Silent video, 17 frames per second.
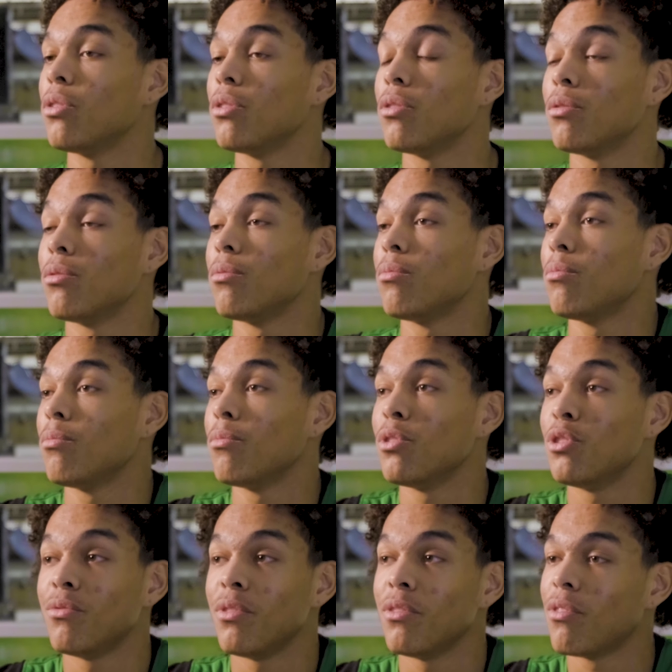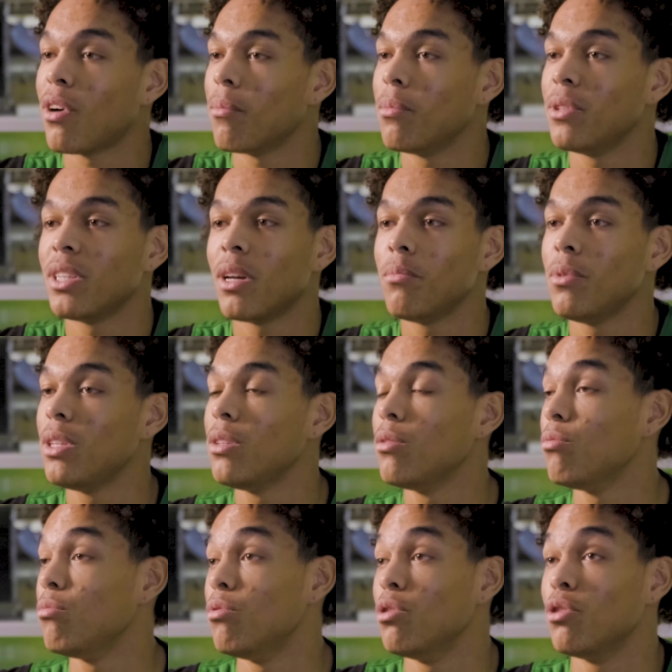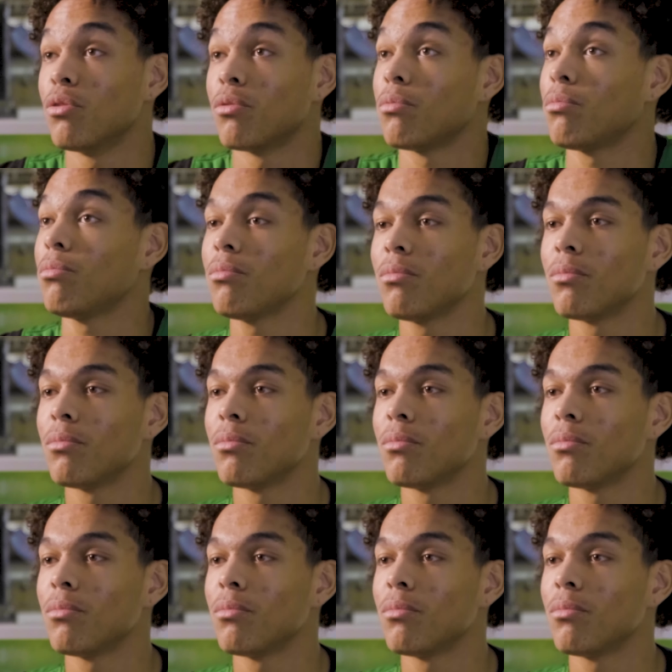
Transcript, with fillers: euh, je vais voir mes amis ou des gens.